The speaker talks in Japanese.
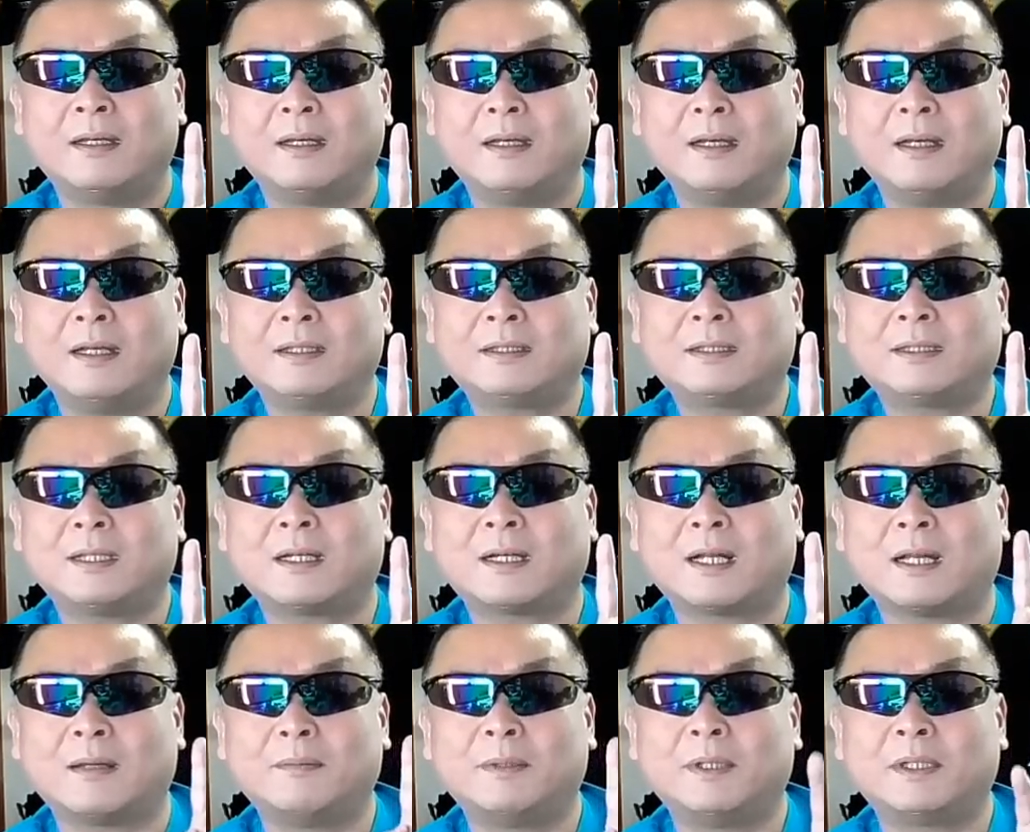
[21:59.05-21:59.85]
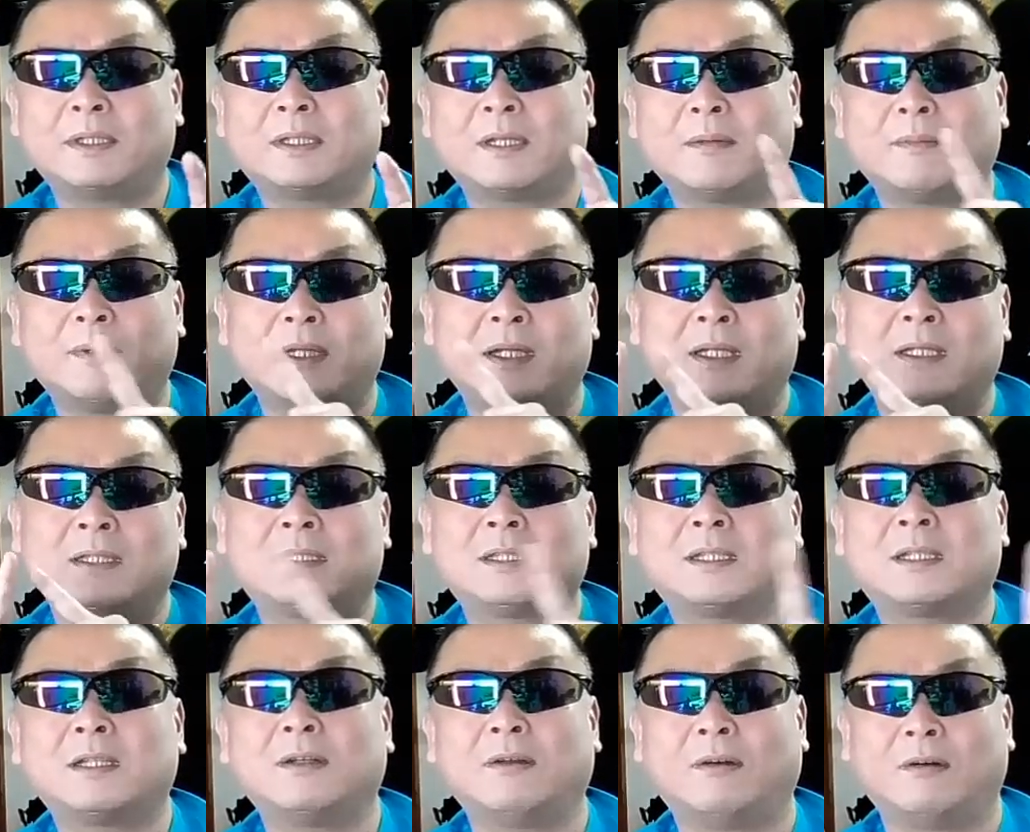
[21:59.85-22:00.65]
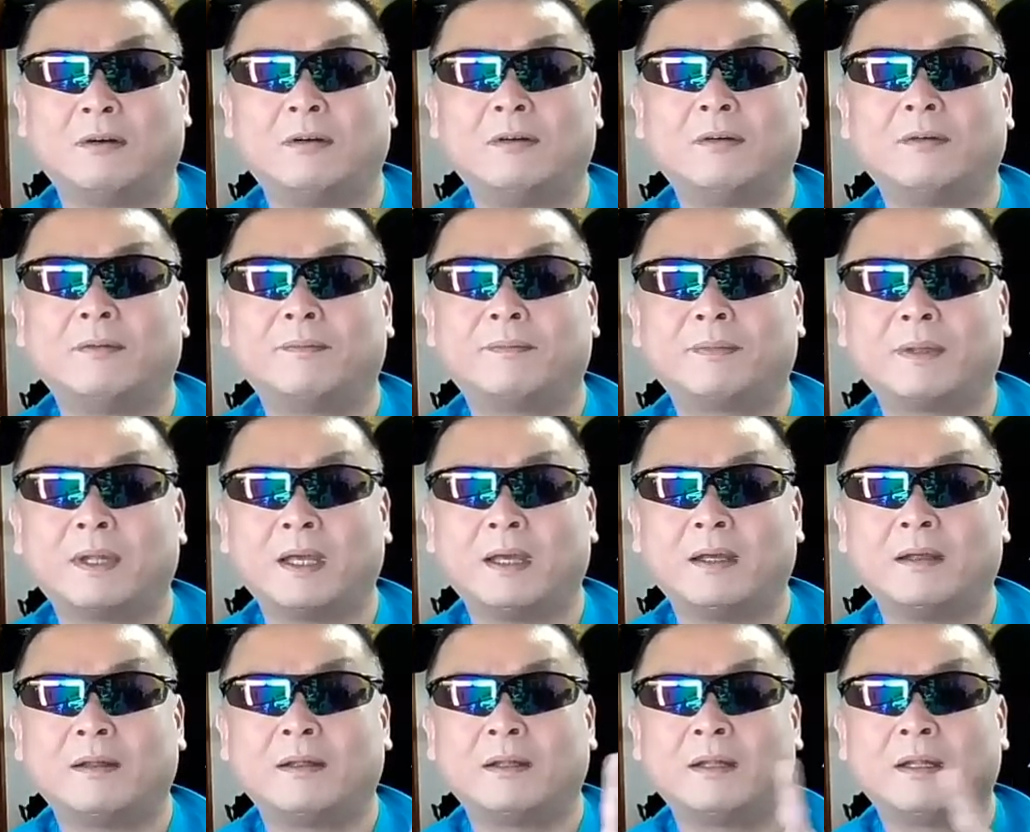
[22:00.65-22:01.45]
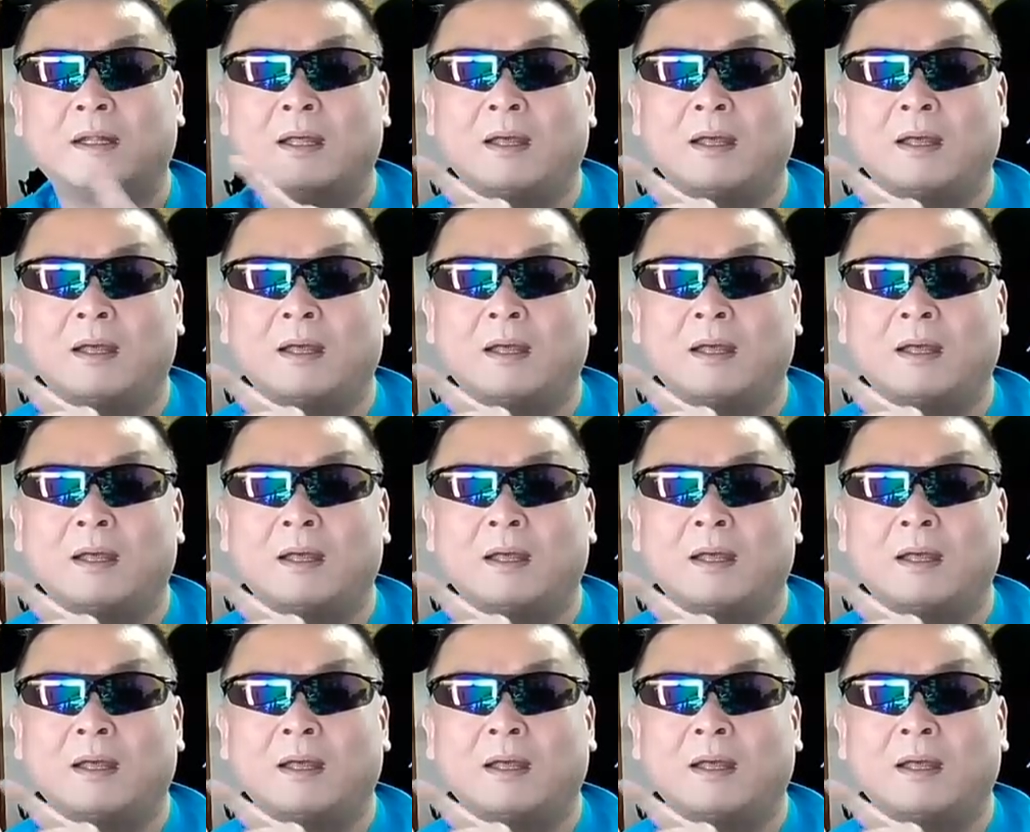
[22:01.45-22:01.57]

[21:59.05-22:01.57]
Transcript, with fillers: A 地点から B 地点まで1キロね